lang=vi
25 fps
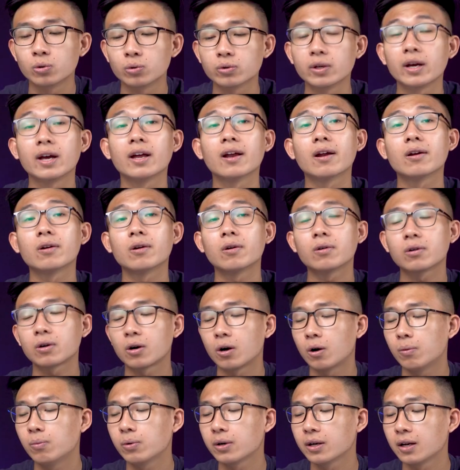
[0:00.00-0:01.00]
Cụ thể là nó
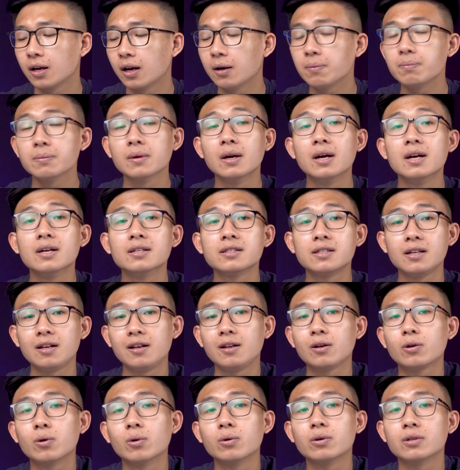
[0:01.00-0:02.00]
có một cái lớp
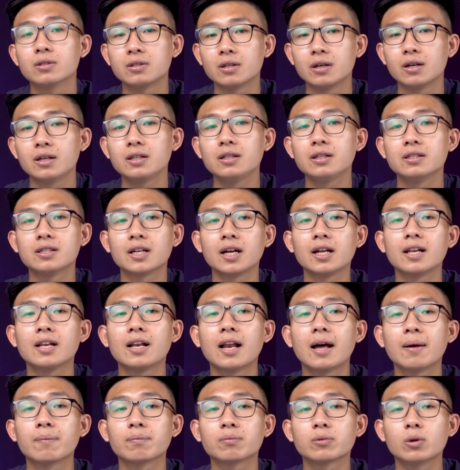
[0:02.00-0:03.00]
silicon ở dưới thì sẽ
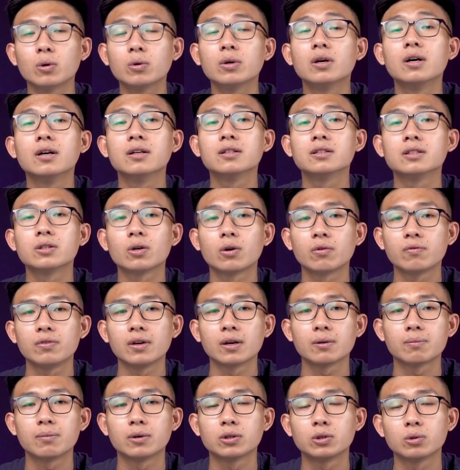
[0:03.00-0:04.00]
làm tốt hơn cho cái
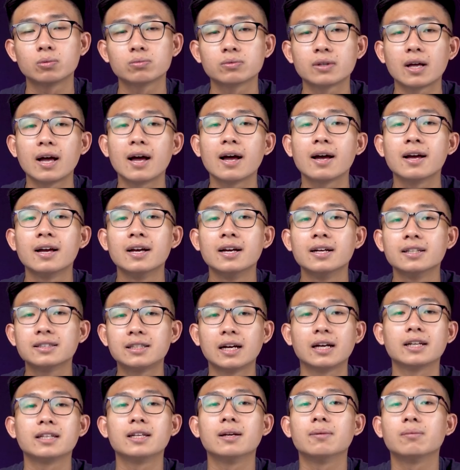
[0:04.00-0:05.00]
việc mà chúng ta
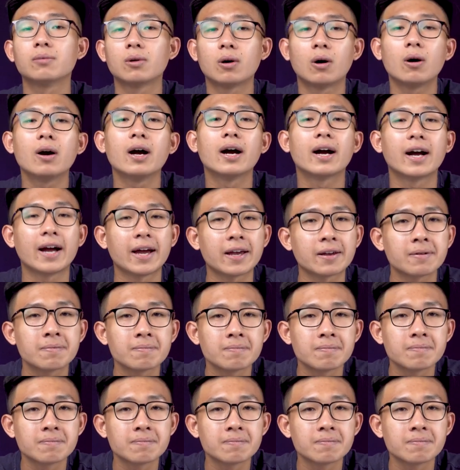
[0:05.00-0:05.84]
trải nghiệm gõ hàng ngày.